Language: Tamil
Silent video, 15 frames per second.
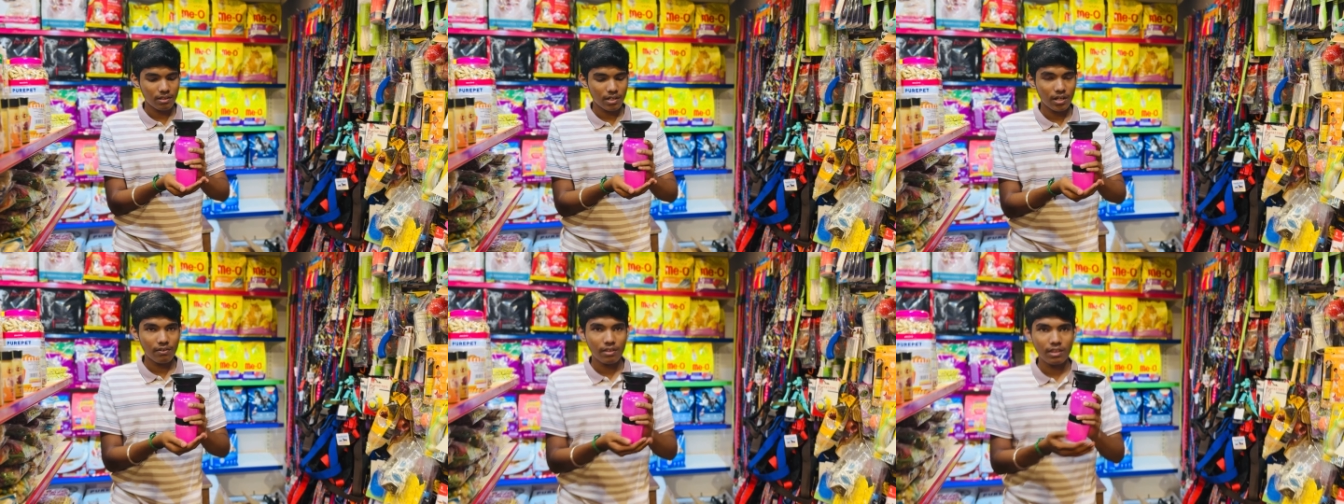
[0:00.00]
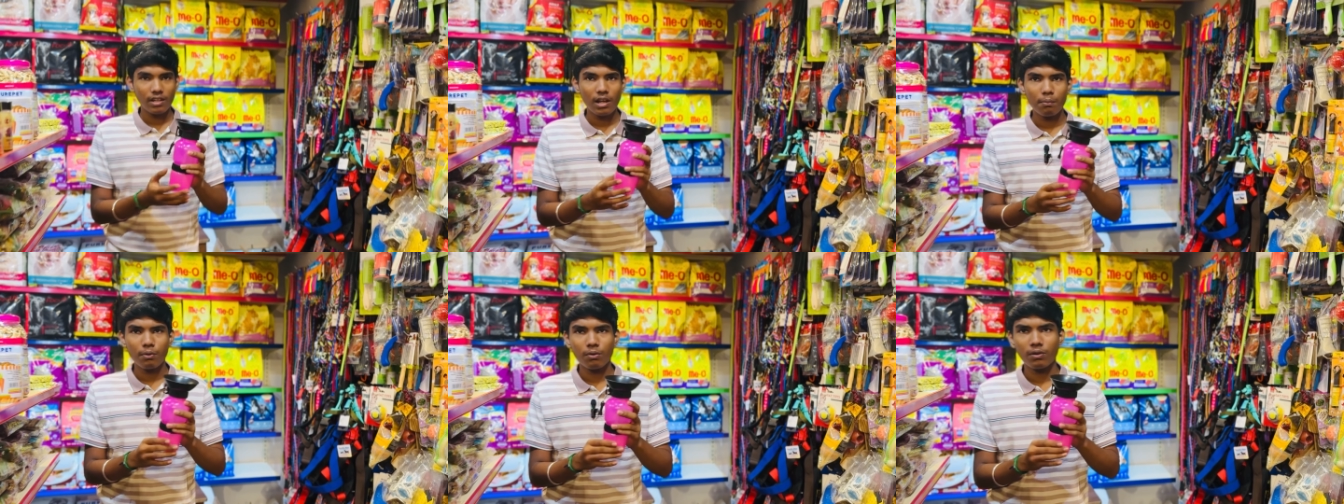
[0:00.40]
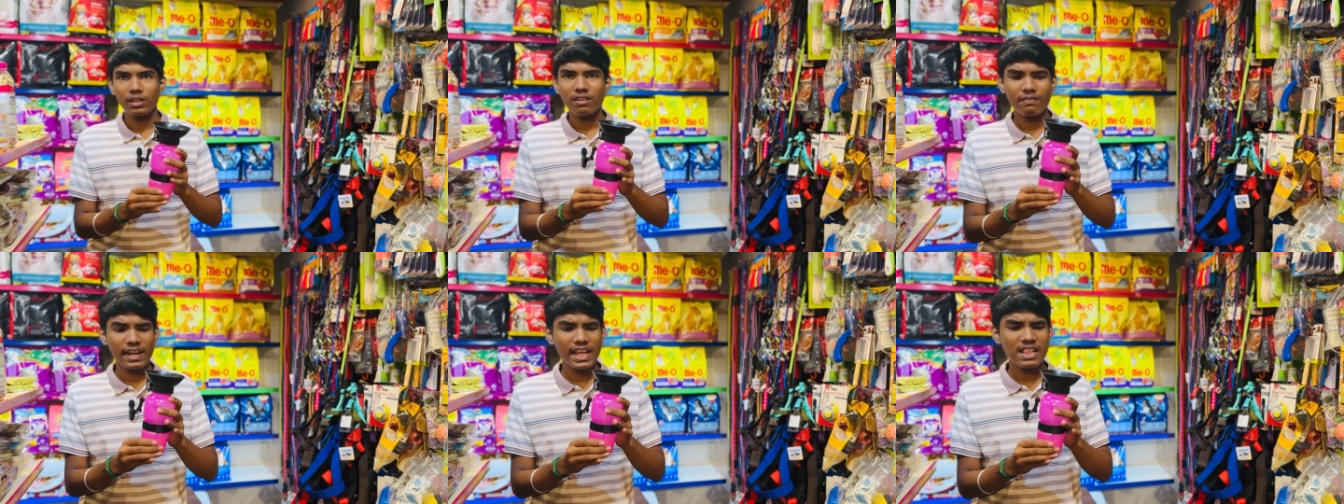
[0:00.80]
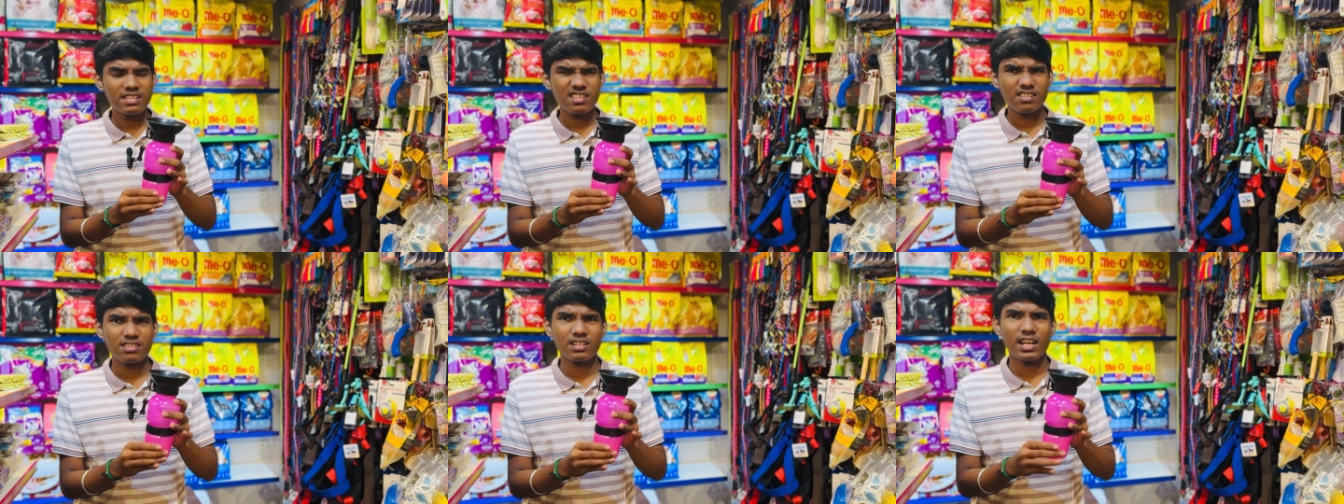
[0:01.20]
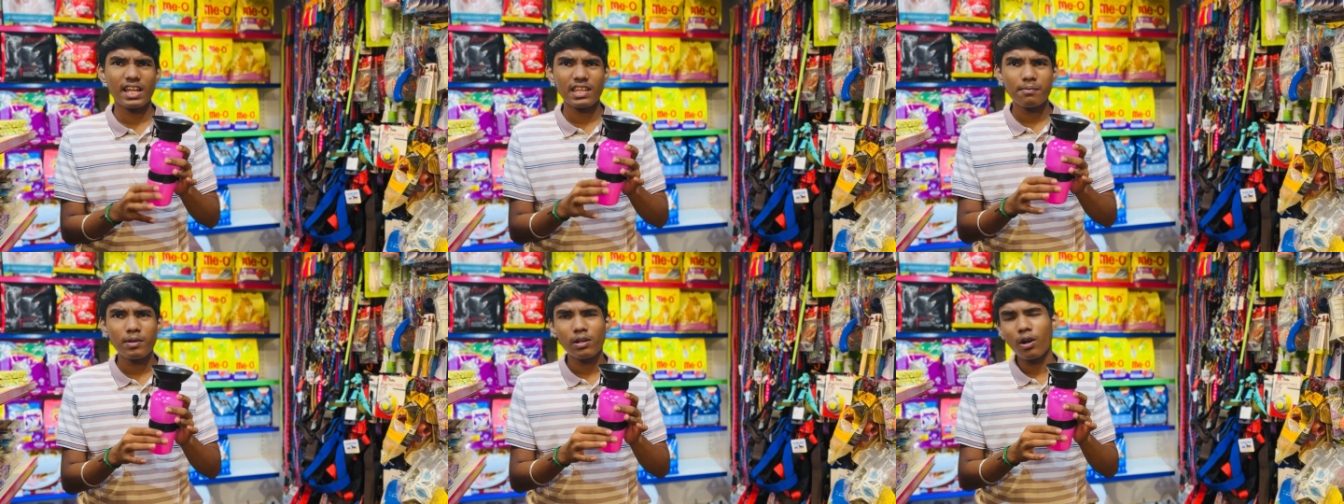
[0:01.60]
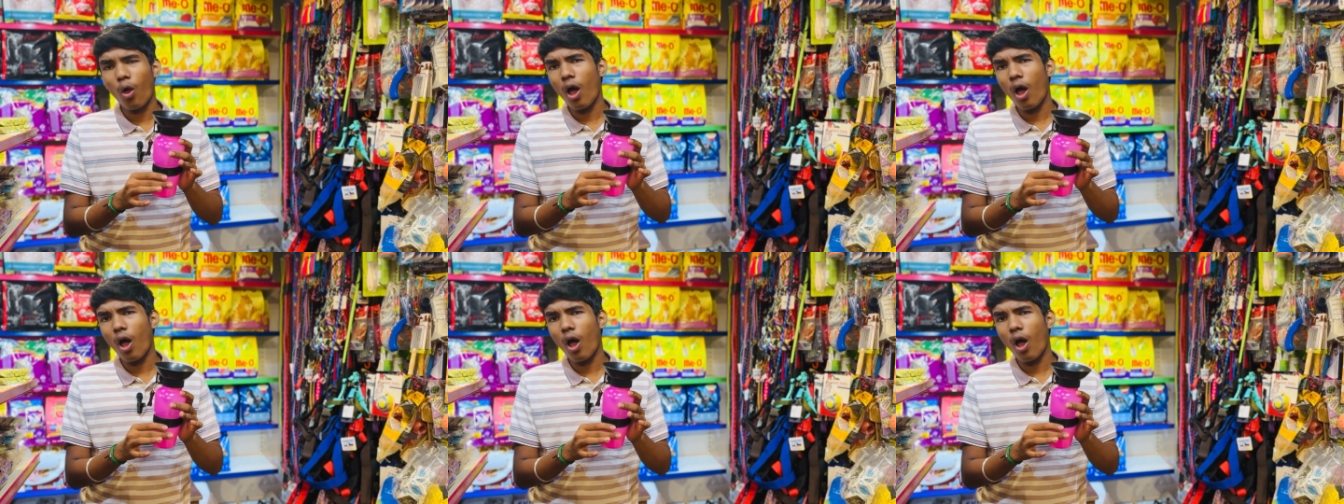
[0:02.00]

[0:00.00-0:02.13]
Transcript: பார்த்தோன்னா வந்து நம்ம வந்து வெயில் சீசன் அதே மாதிரி